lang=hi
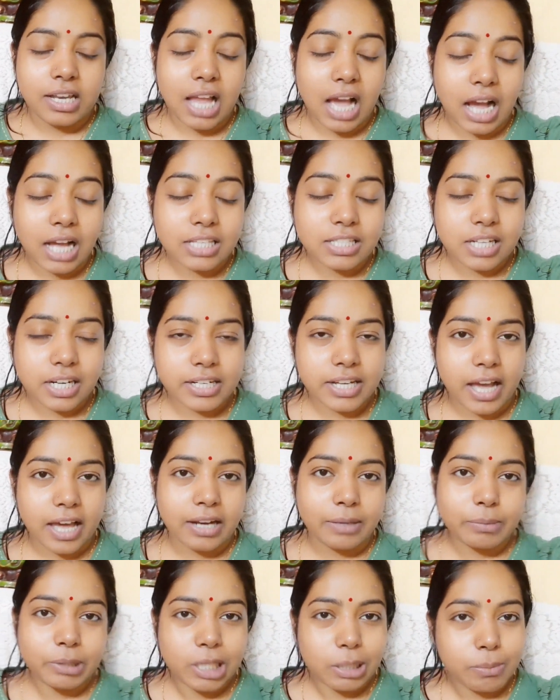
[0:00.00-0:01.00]
लास्ट
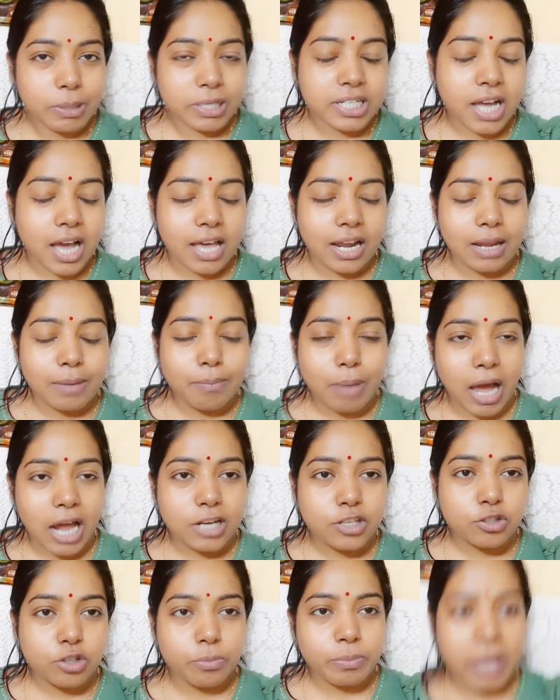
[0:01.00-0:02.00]
अठारह मतलब अट्ठारह
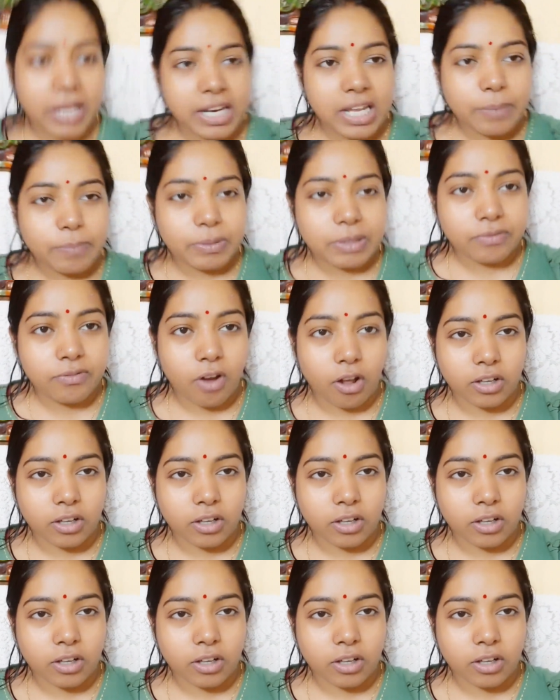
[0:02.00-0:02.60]
मार्च को मैंने अपनी